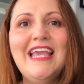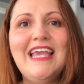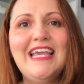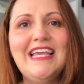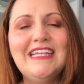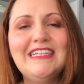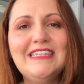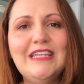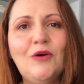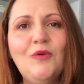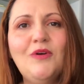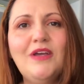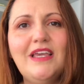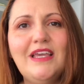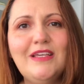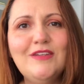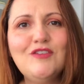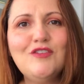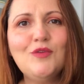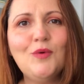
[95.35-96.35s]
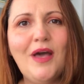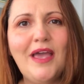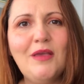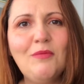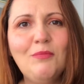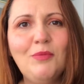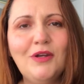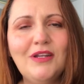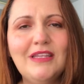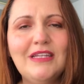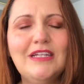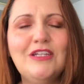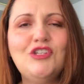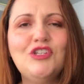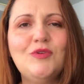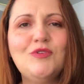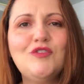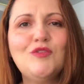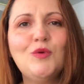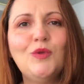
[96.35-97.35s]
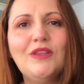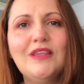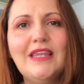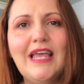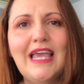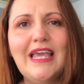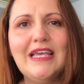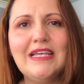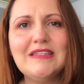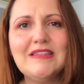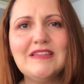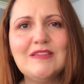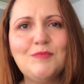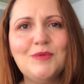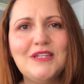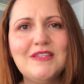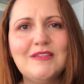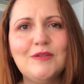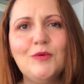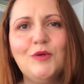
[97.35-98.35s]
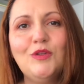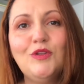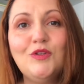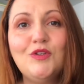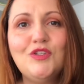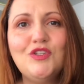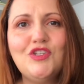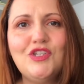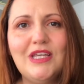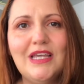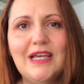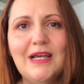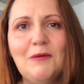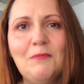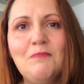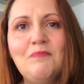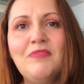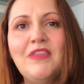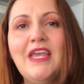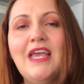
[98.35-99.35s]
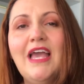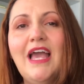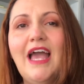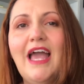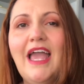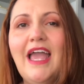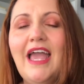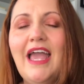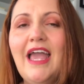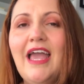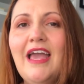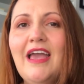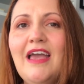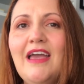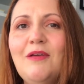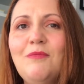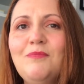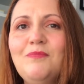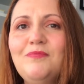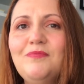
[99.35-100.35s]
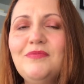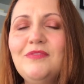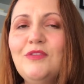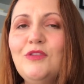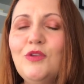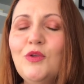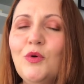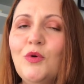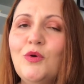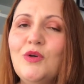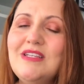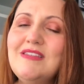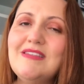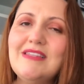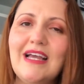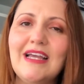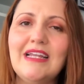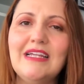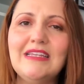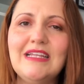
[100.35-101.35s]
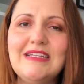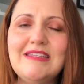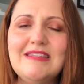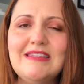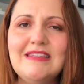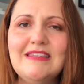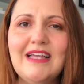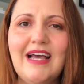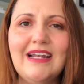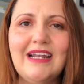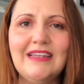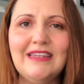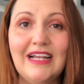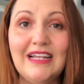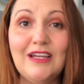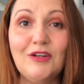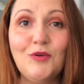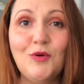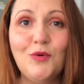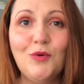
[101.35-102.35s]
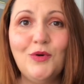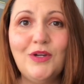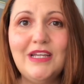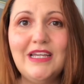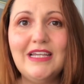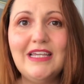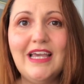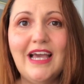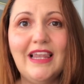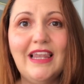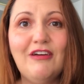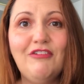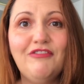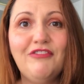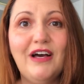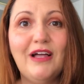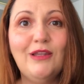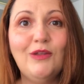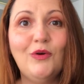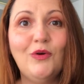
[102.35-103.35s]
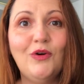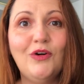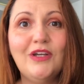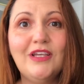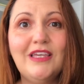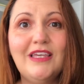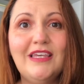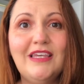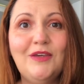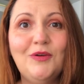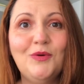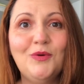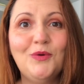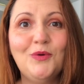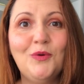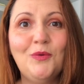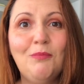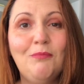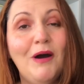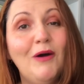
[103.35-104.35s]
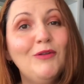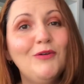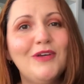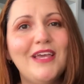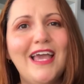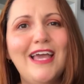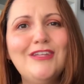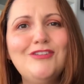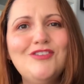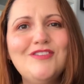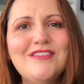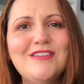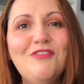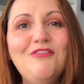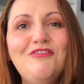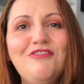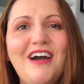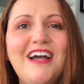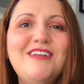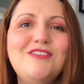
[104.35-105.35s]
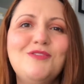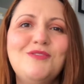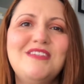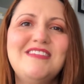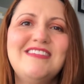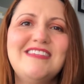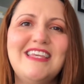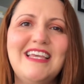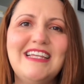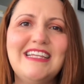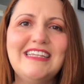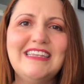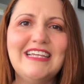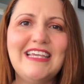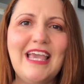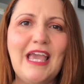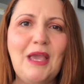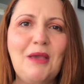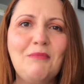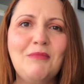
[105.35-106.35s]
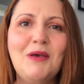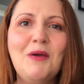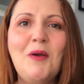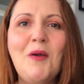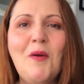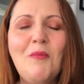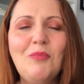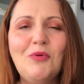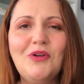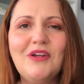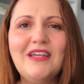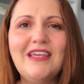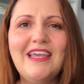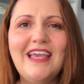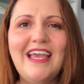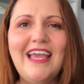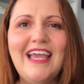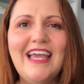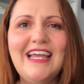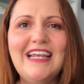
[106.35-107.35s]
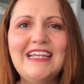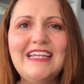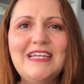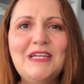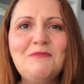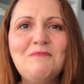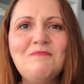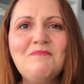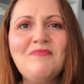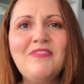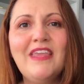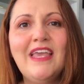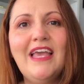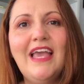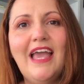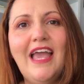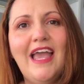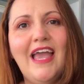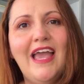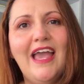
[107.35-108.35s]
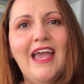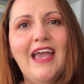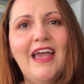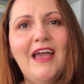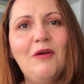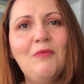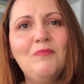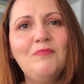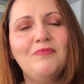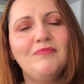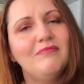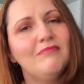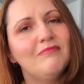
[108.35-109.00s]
Então, isso é importante. Eu escutei essa expressão outro dia é, no Instagram da, da Natália Arcuri, que ela falou que o Paulo Guedes não faz o skin in the game, porque ele. É,